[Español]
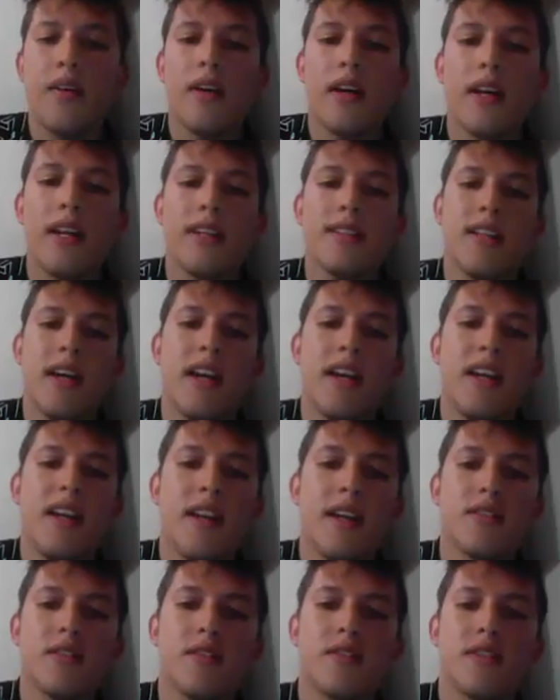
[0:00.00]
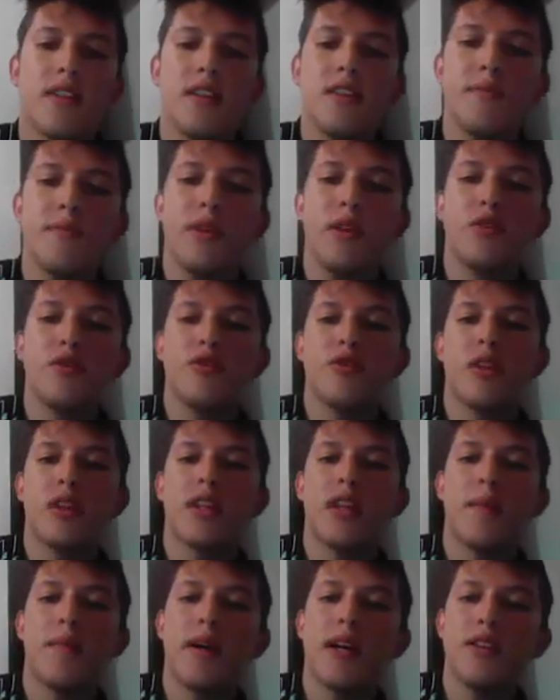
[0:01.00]
Aunque en esta generación se disminuyó
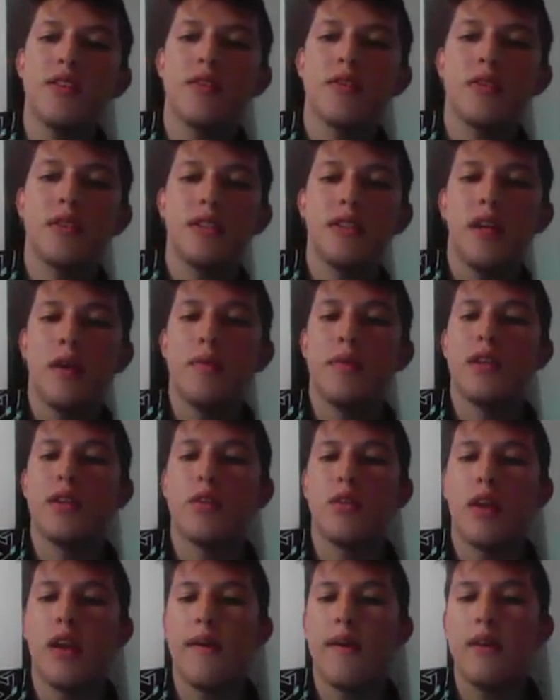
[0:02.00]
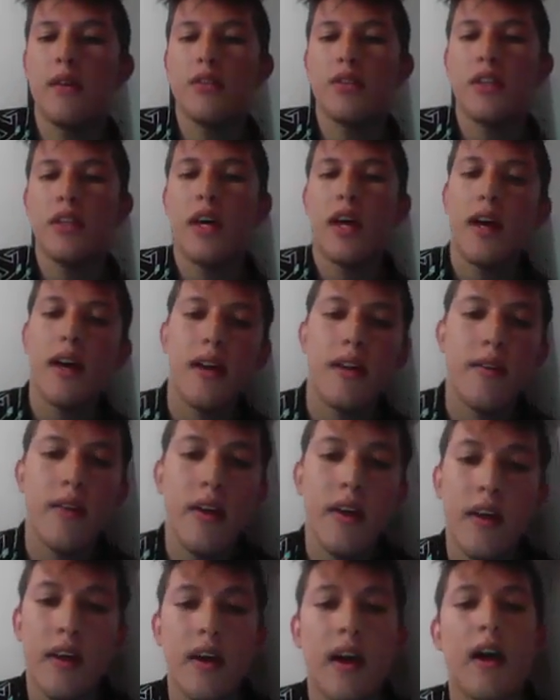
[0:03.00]
el tamaño y se aumentó la velocidad,
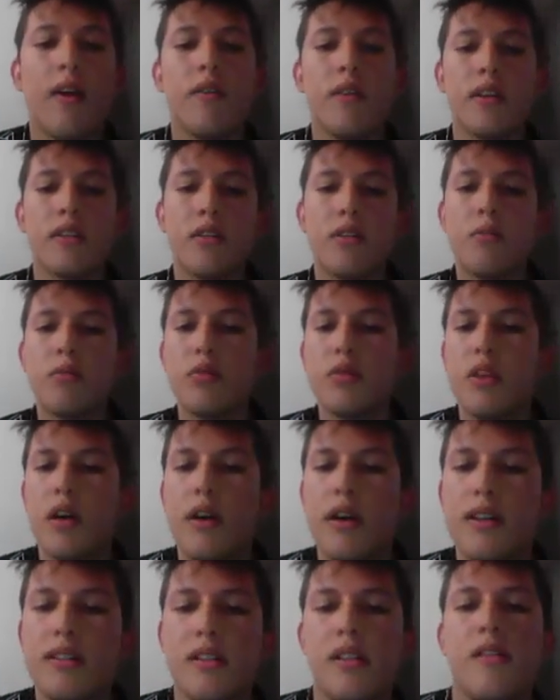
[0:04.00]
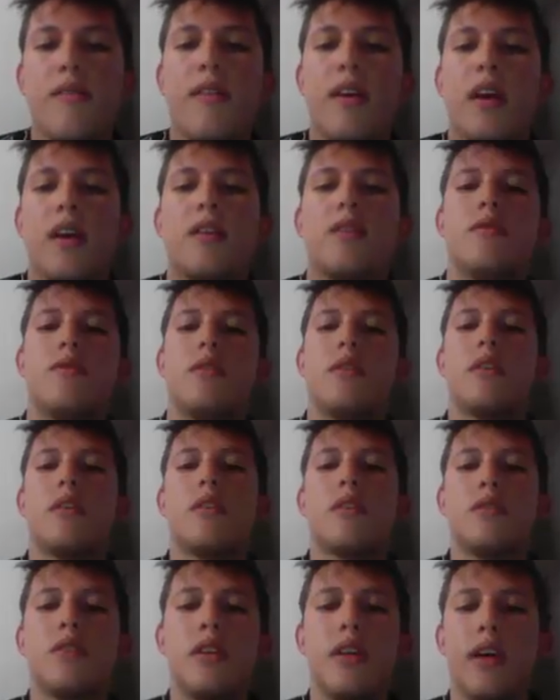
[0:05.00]
aún las computadoras significaban un
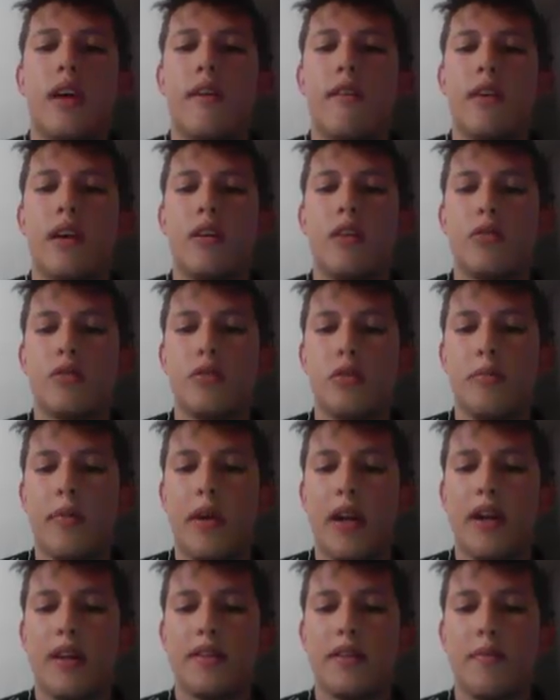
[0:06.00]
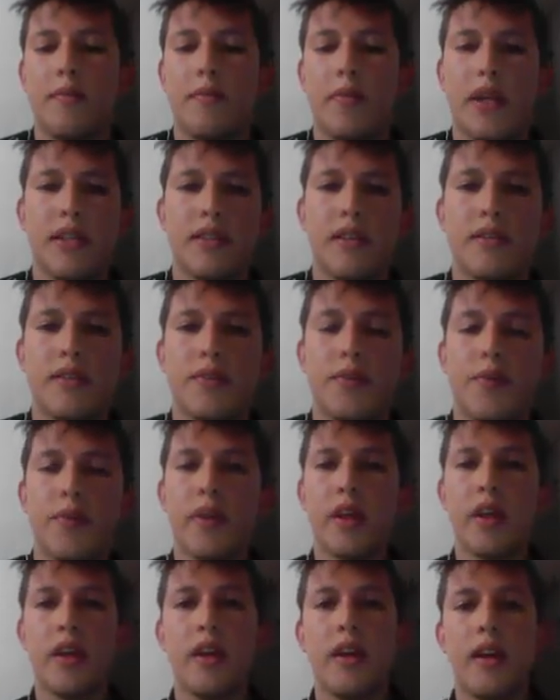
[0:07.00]
inconsiderable costo para las empresas.
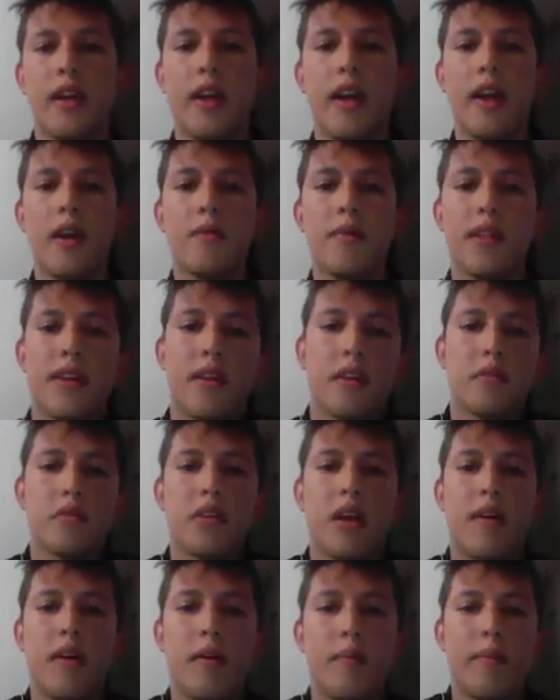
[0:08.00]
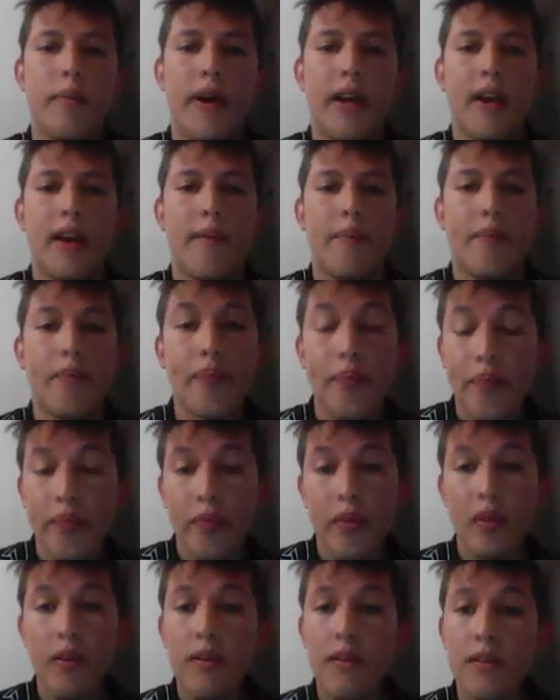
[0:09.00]
Generalmente lo usaban para
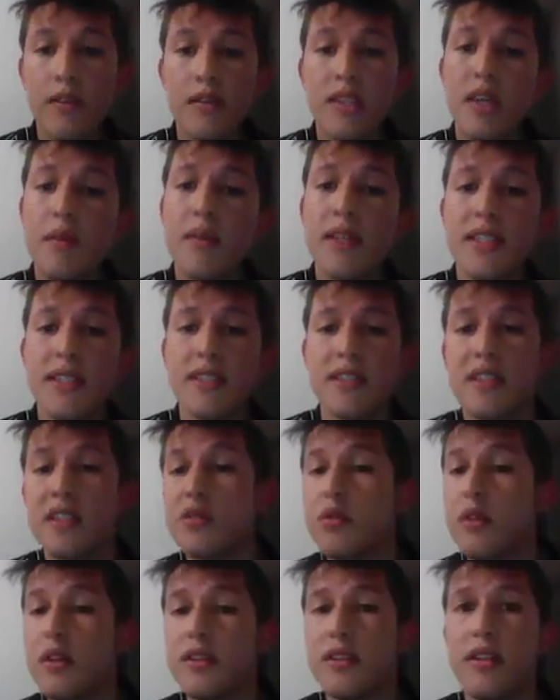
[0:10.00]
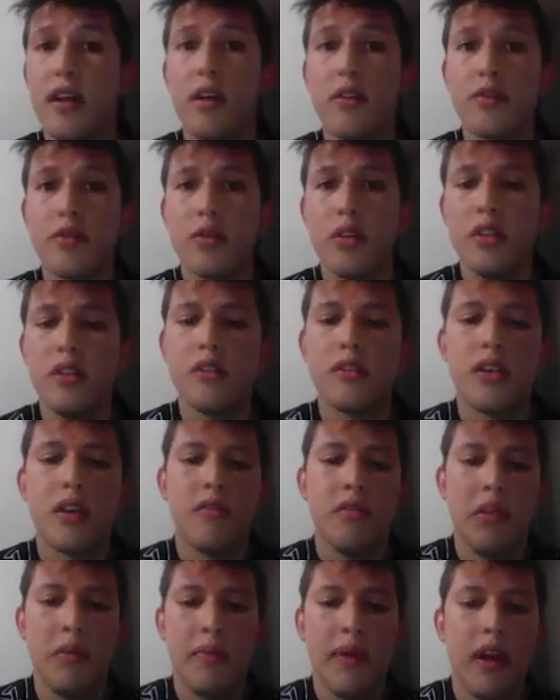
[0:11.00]
temas de censo en Estados Unidos,
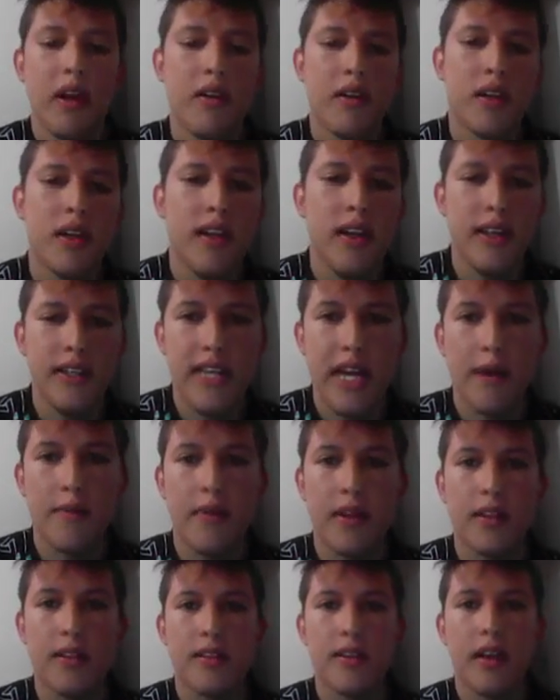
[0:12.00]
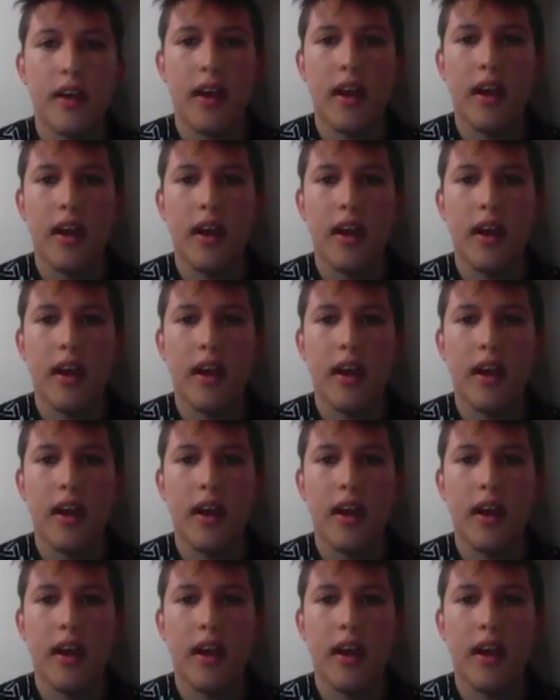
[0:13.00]
que fue para lo que inicialmente